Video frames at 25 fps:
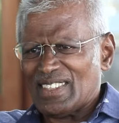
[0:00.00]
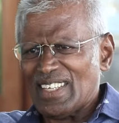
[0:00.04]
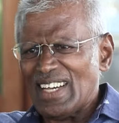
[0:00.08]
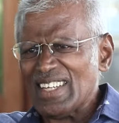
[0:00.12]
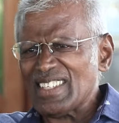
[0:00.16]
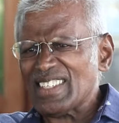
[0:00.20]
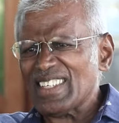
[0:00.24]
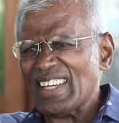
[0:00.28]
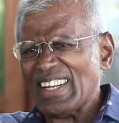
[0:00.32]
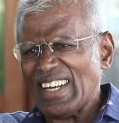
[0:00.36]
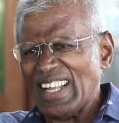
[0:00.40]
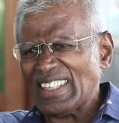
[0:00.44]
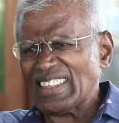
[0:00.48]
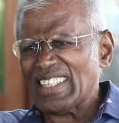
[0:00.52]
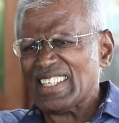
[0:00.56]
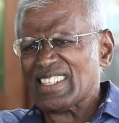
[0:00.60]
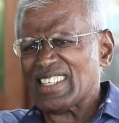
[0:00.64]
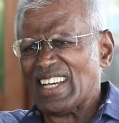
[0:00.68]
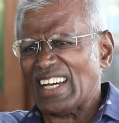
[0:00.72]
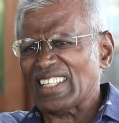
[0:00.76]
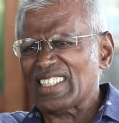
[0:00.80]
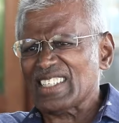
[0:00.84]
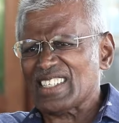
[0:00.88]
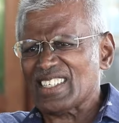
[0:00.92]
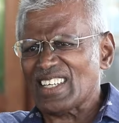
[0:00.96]
ஜெயிச்சு என்னத்தை
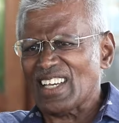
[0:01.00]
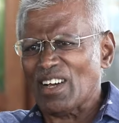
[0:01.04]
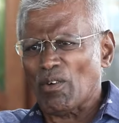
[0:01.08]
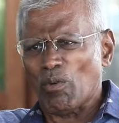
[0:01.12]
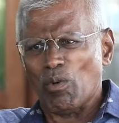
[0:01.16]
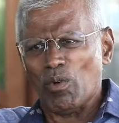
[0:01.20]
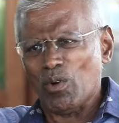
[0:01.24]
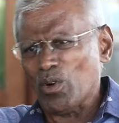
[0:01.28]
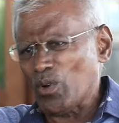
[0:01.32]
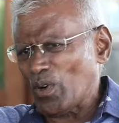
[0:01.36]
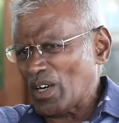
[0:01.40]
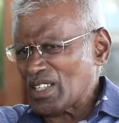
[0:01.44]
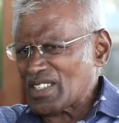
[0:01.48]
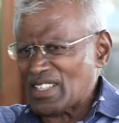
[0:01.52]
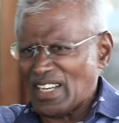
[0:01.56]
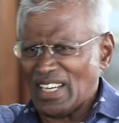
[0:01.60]
சாதிச்சிங்க ஒன்றோட